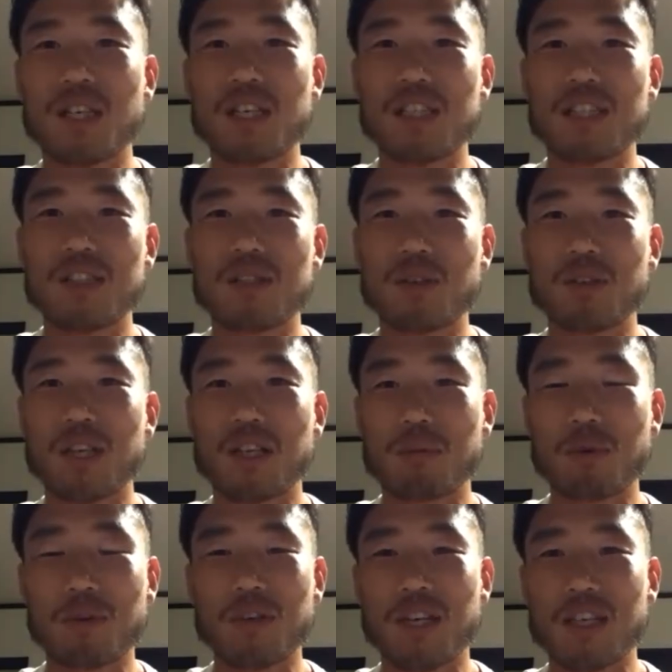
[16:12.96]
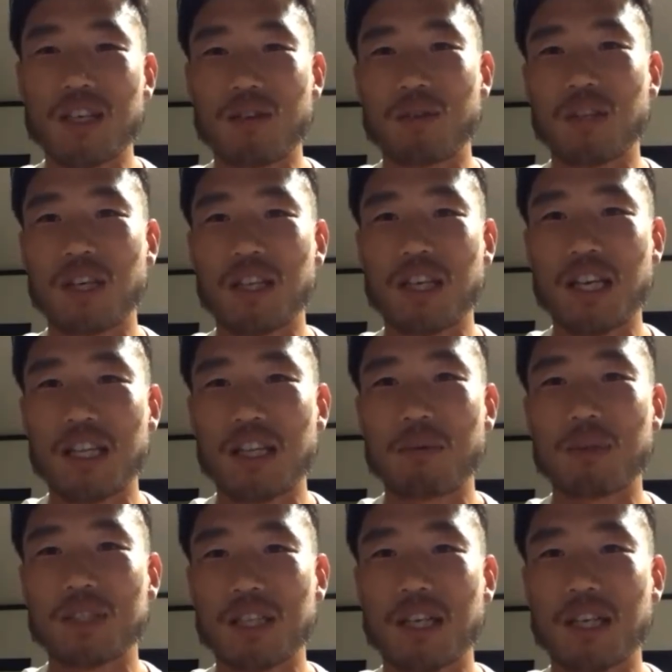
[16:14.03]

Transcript: 神状態で僕は基本的にやってまし